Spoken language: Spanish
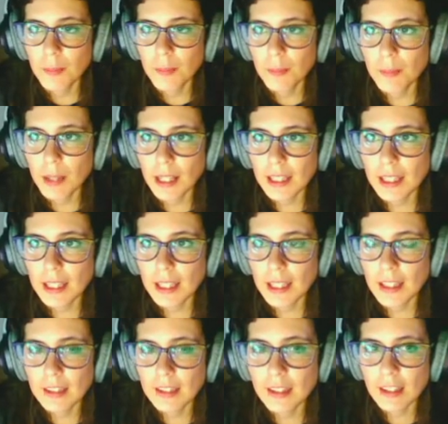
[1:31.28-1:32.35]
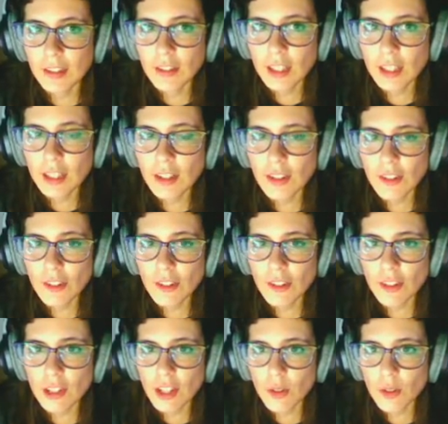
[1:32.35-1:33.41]
Vale, entiendo que el rollo
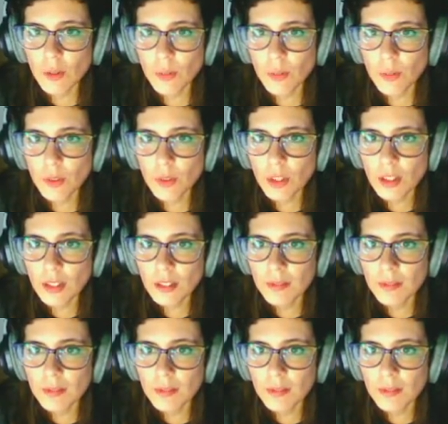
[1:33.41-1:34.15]
de la comuna